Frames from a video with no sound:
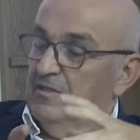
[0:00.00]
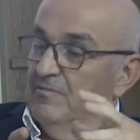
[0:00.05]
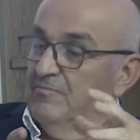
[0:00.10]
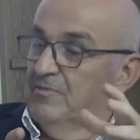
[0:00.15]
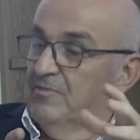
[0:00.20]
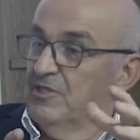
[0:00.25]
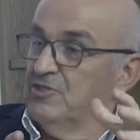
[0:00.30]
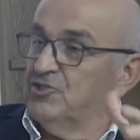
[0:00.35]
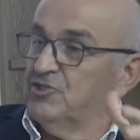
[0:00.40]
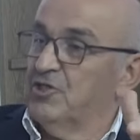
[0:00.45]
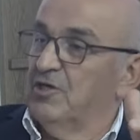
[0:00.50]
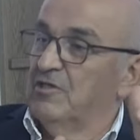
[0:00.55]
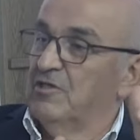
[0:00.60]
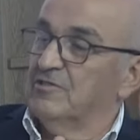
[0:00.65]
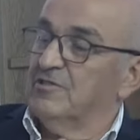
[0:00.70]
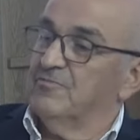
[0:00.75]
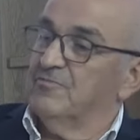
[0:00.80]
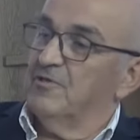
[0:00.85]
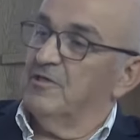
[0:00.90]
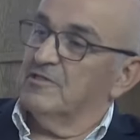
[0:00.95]

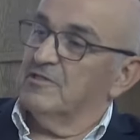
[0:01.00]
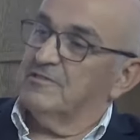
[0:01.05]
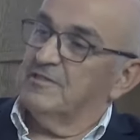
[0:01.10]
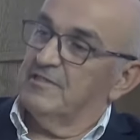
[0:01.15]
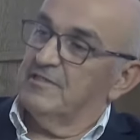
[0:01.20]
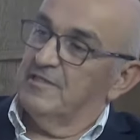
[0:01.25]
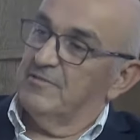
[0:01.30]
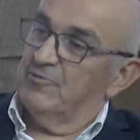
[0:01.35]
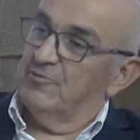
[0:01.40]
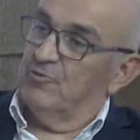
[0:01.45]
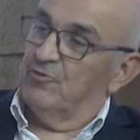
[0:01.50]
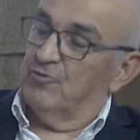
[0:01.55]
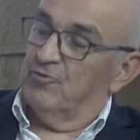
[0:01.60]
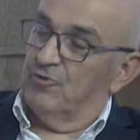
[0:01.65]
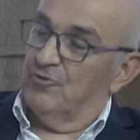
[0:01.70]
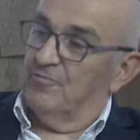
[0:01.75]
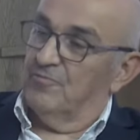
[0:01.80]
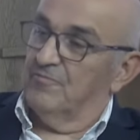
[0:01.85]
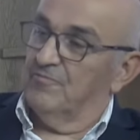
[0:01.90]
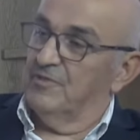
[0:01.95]
5-6 parsele
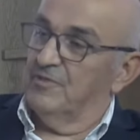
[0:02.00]
bölüyor. Bir